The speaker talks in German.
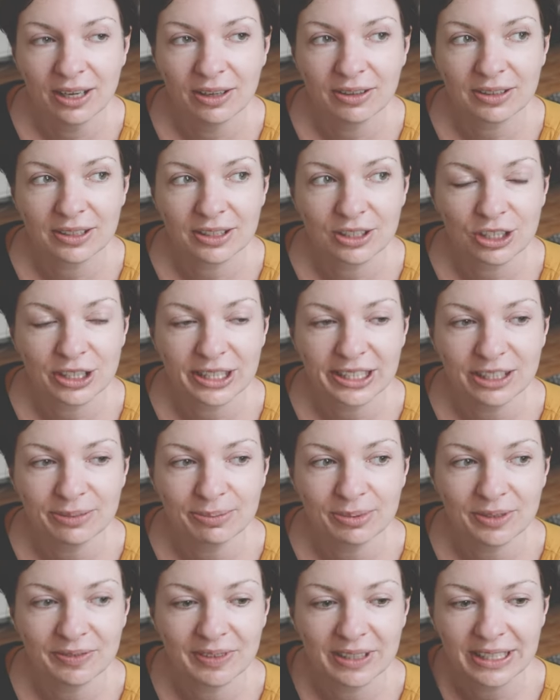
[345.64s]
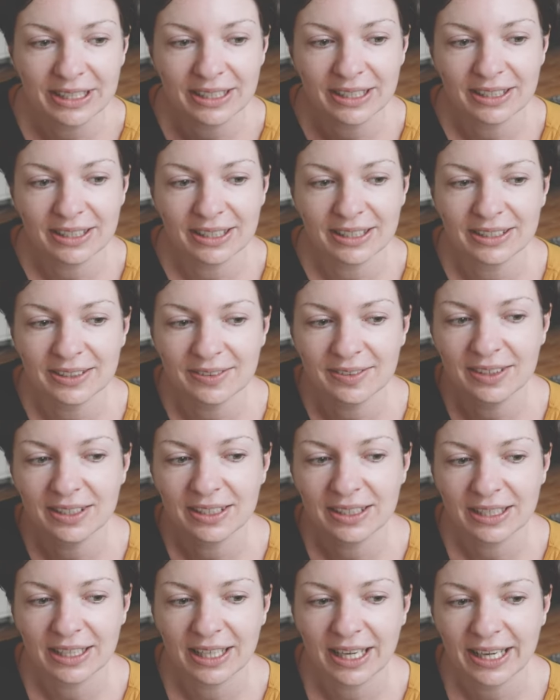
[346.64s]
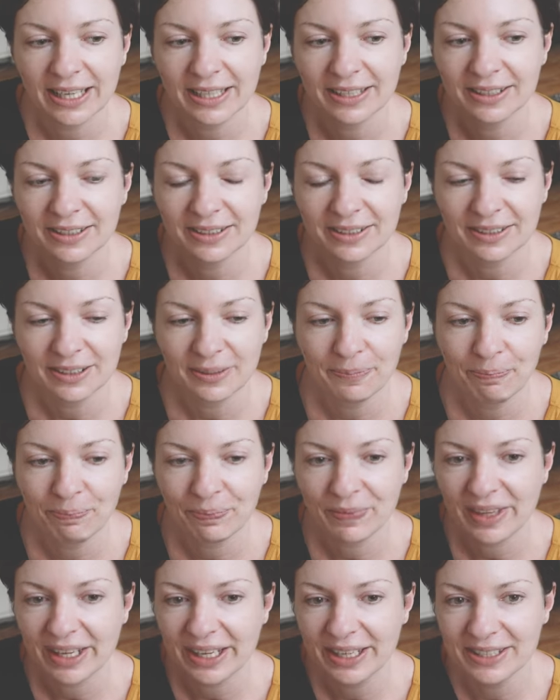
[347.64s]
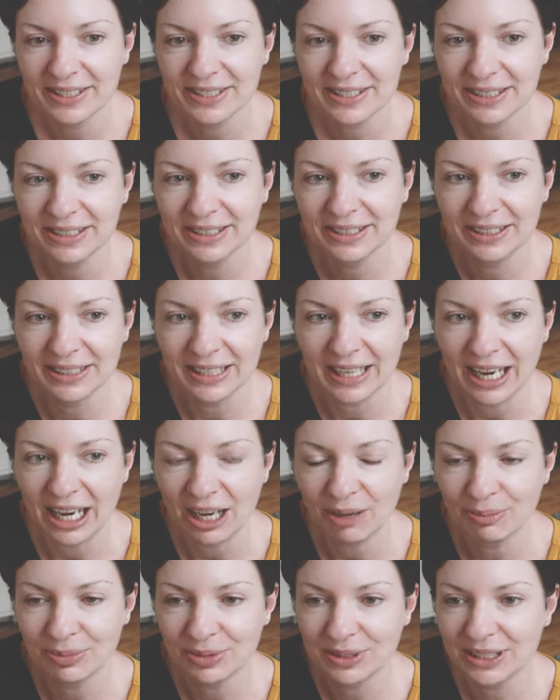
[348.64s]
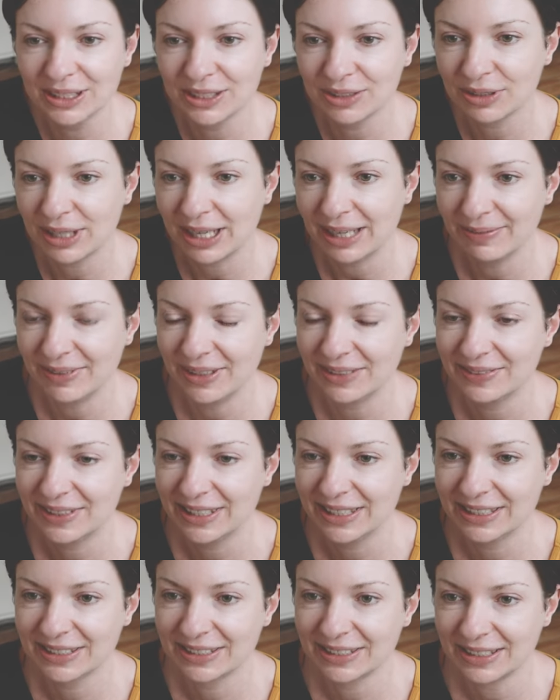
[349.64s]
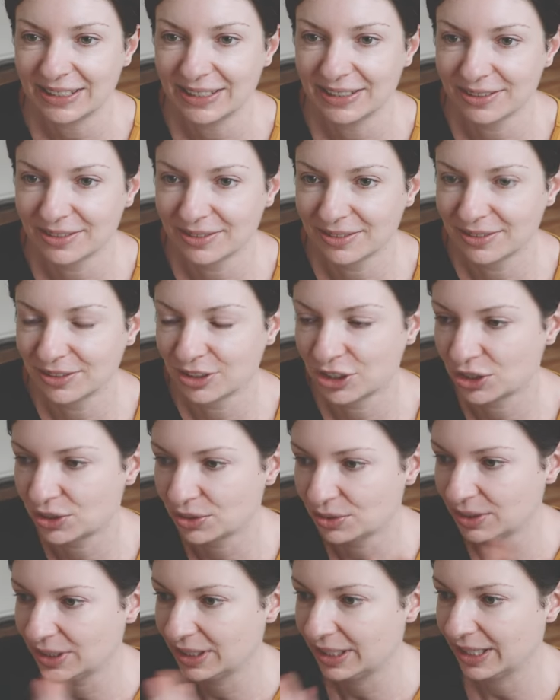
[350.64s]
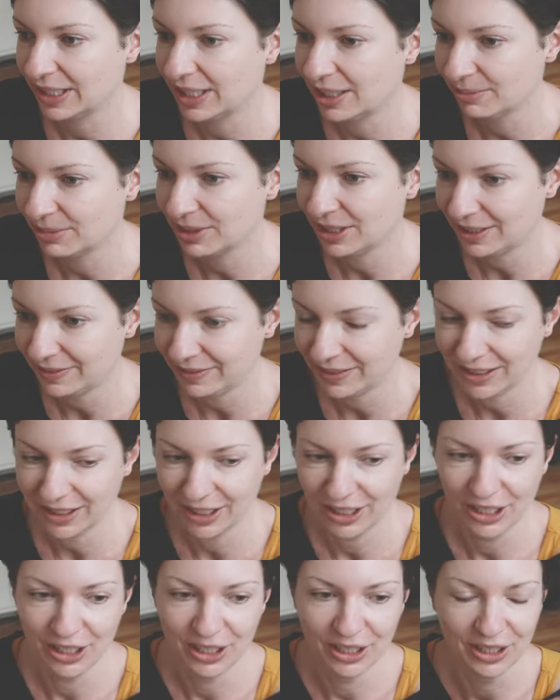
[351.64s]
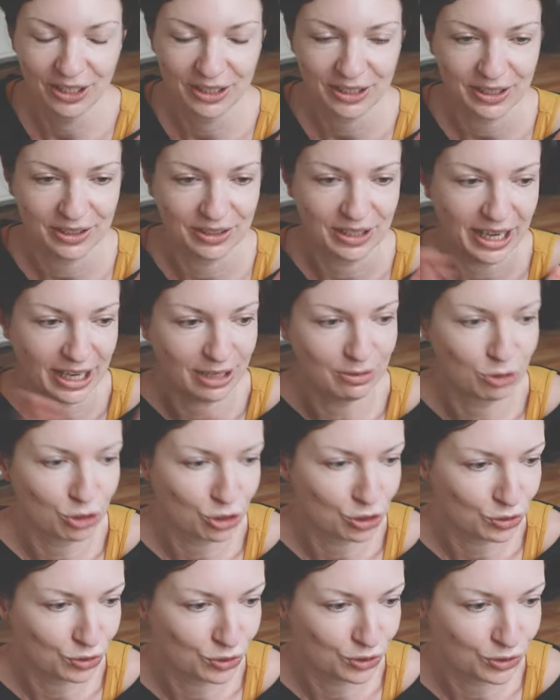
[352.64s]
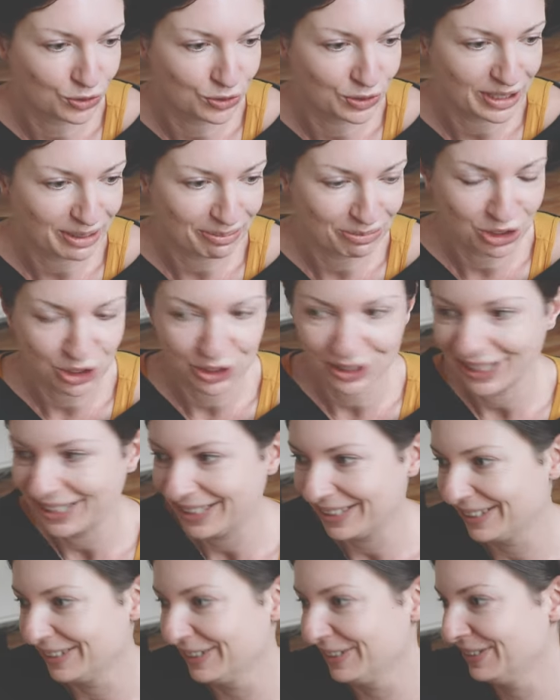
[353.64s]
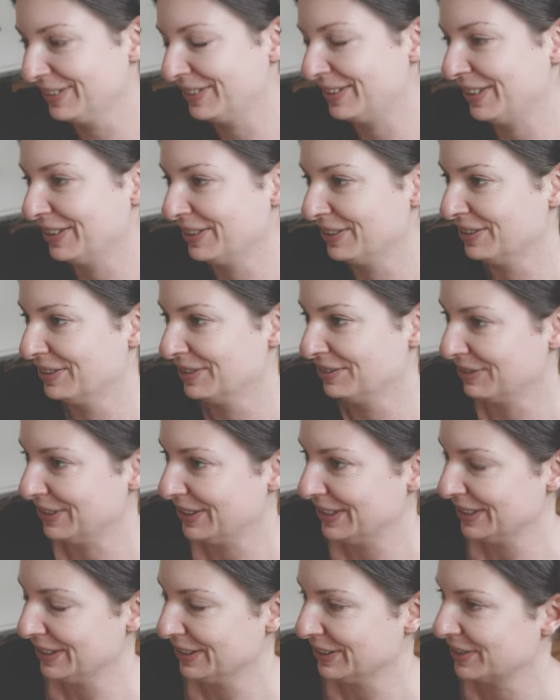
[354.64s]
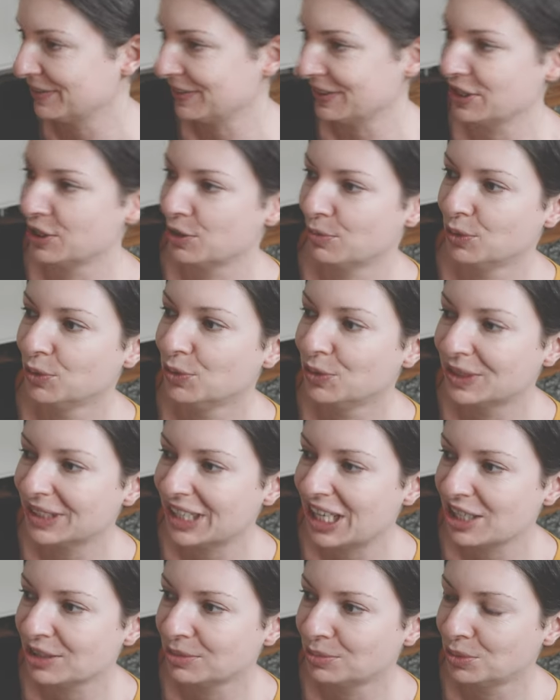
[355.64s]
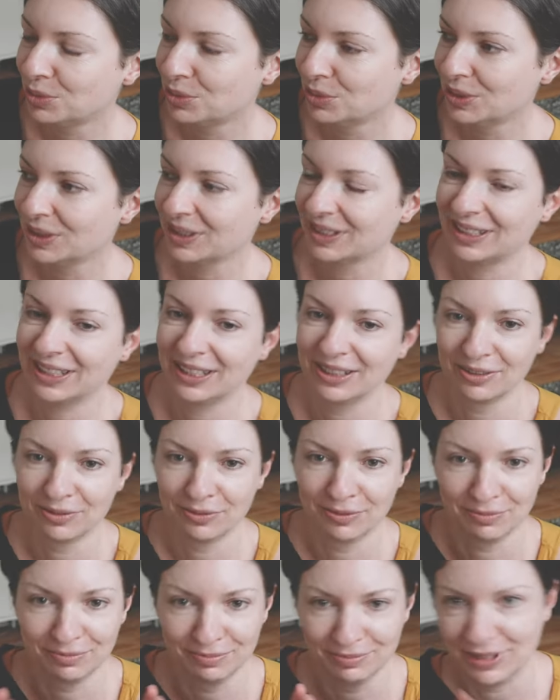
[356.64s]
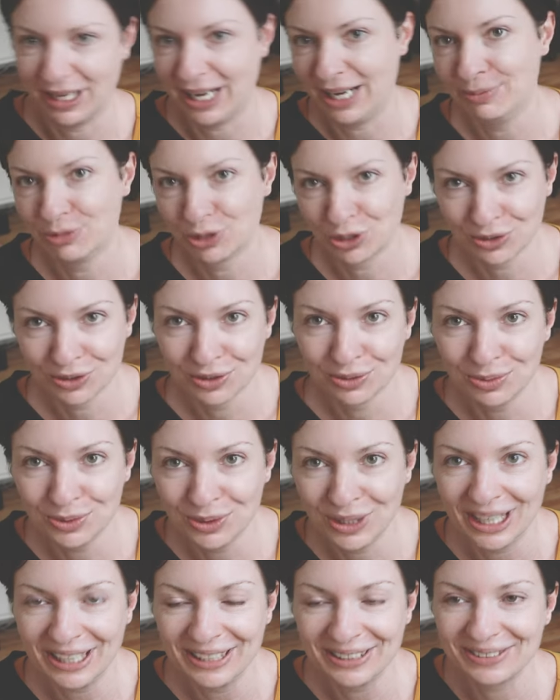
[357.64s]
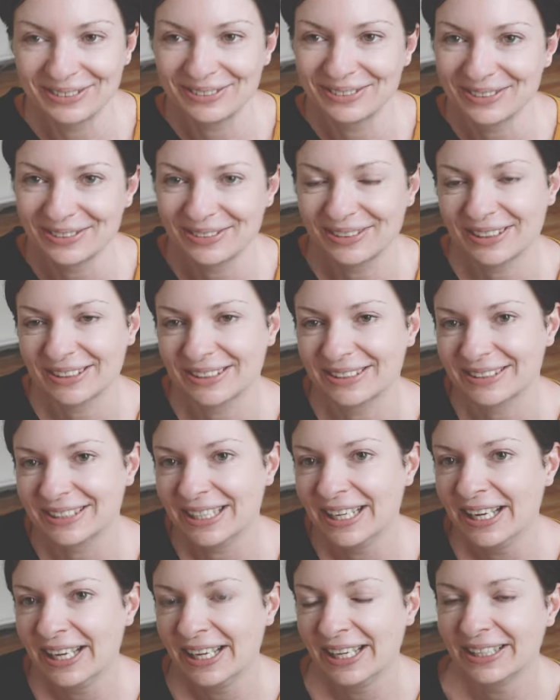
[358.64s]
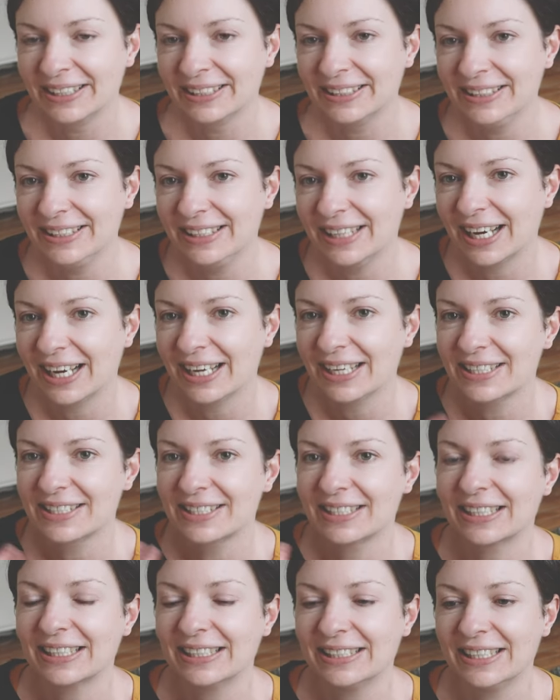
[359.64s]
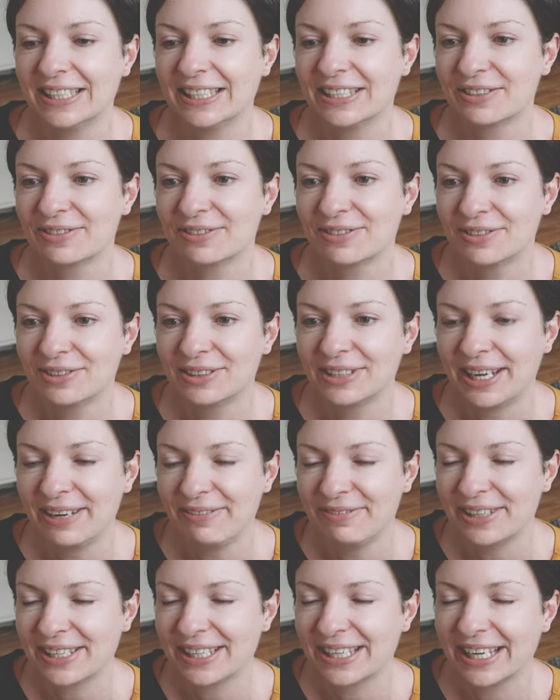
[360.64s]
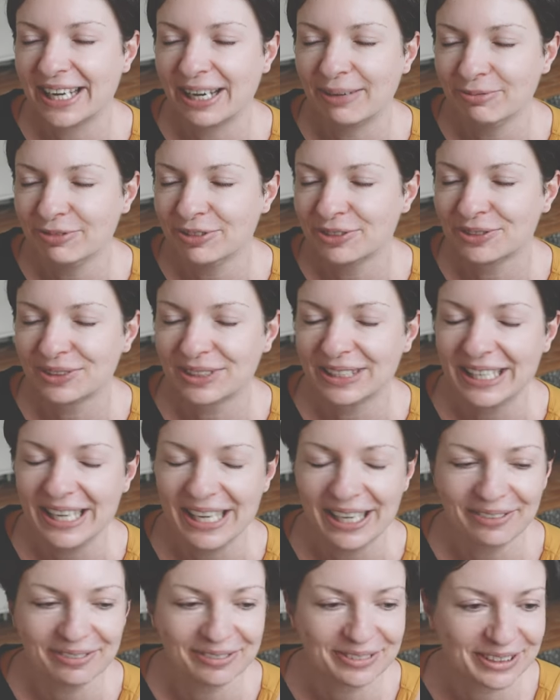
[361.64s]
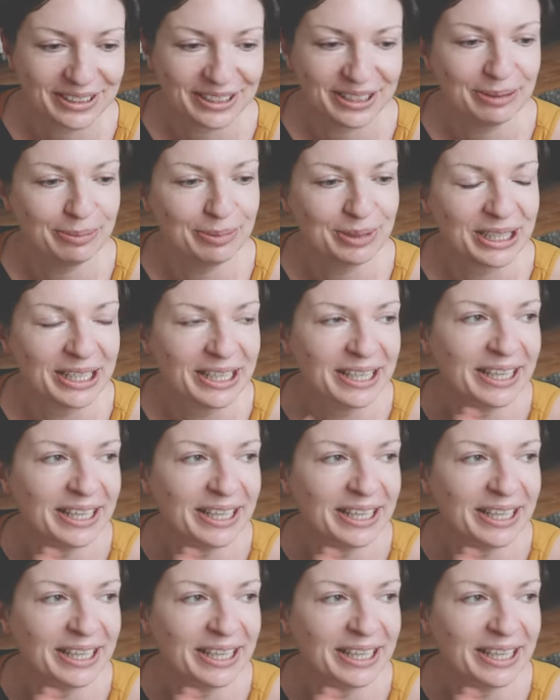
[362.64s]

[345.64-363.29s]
und gestresst bin, wenn ich dann ganz viele kleine Inseln habe, die ich so abarbeite. Also stundenlang am Cover, dann halbe Stunde zusammenstricken, dann, weiß ich, 20 Minuten Tagebuch, dann halbe Stunde Buchhaltung, so dass es nie eine Sache, die einen so total verkrampft und nervt gibt.